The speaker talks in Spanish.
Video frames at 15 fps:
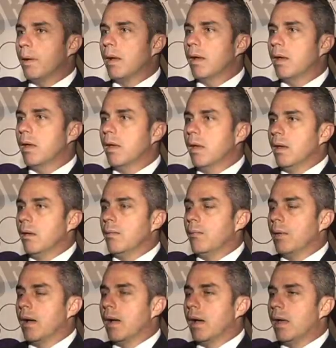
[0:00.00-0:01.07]
más
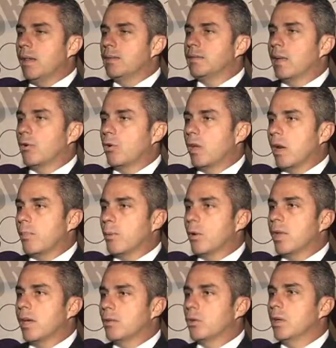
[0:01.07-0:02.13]
va a desarrollar
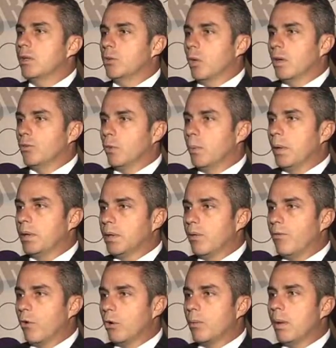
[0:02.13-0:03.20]
proyectos en todas sus
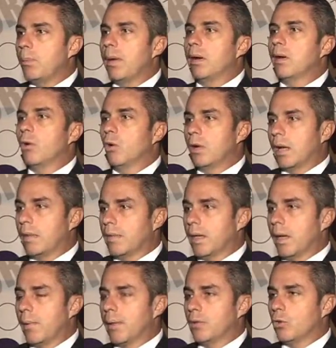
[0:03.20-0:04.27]
plataformas para los
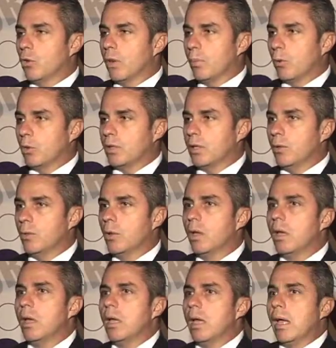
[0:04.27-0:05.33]
grandes eventos deportivos.
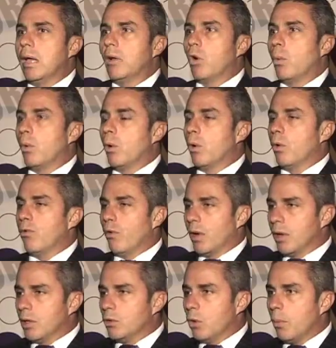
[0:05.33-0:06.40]
Como fue
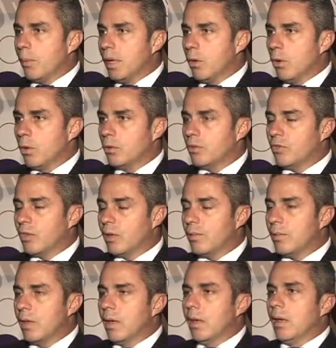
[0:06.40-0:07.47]
en el 2011,
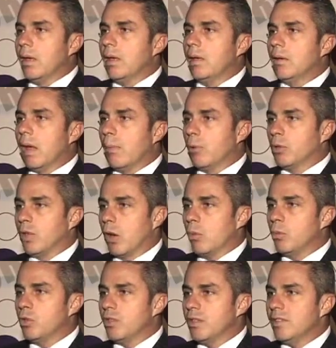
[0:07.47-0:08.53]

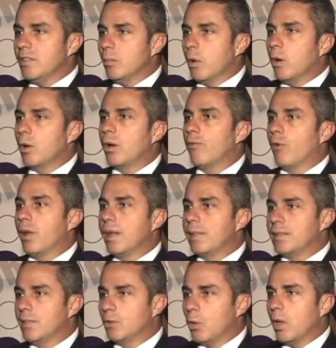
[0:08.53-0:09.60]
apostamos muchísimo a lo que fue el
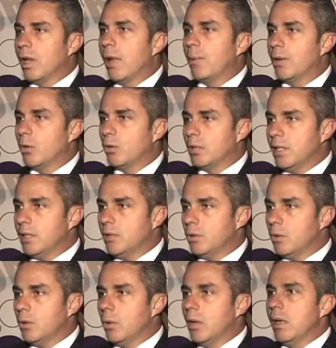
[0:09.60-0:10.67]
éxito de la
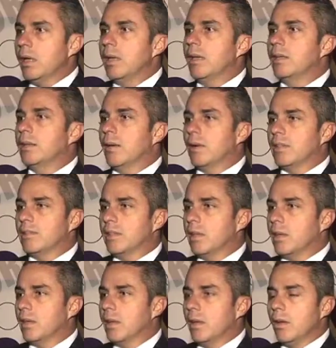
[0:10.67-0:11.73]
Tinto y este va a
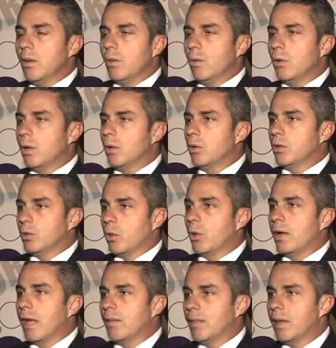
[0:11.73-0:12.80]
ser uno de nuestros
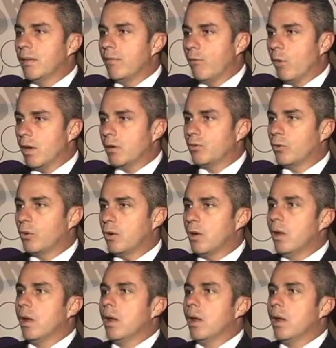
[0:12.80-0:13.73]
grandes esfuerzos